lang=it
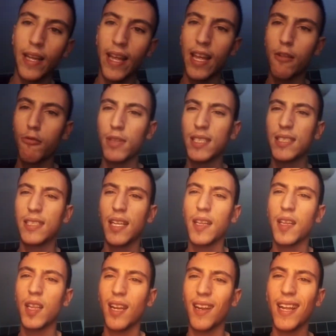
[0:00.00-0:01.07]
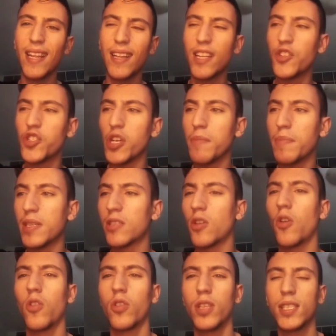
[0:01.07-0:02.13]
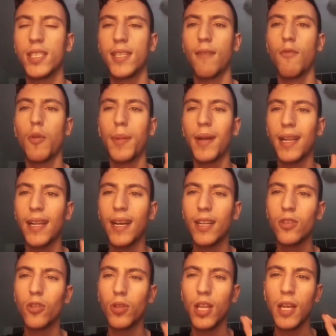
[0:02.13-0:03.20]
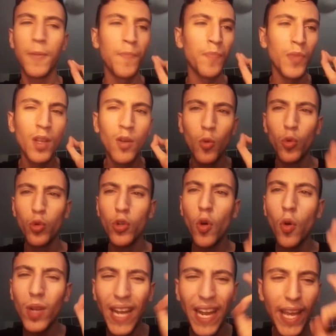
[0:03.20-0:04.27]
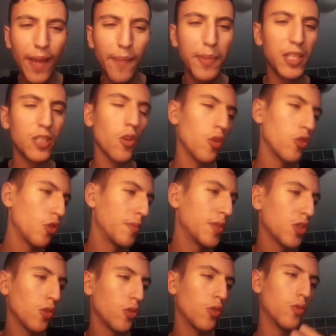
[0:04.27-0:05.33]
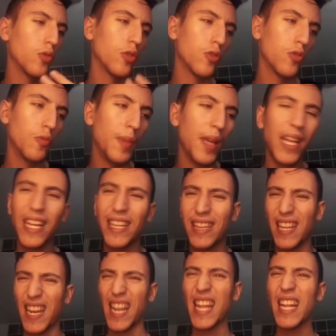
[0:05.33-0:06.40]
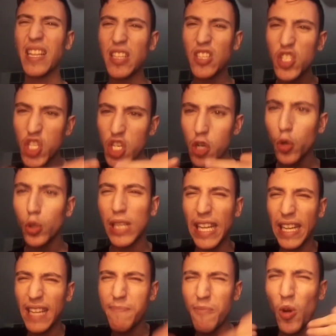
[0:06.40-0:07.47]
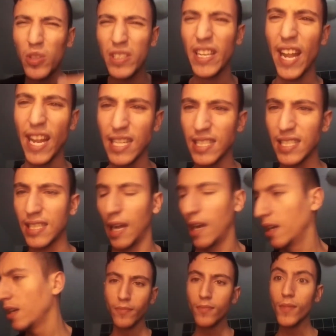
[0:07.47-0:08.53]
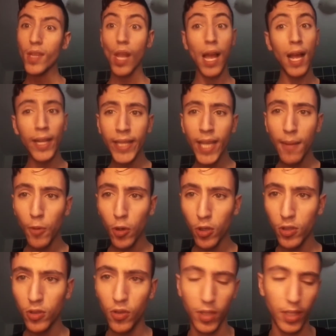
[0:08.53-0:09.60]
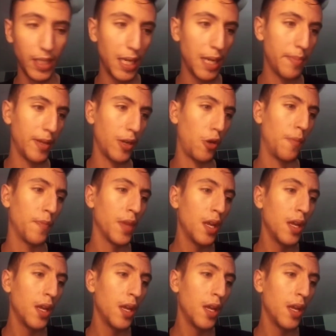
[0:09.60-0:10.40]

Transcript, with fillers: in questi 13 episodi. Stiamo parlando di un'ora e episodio, mi sono dovuto subire 13 ore di monnezza. Andiamo con ordine però.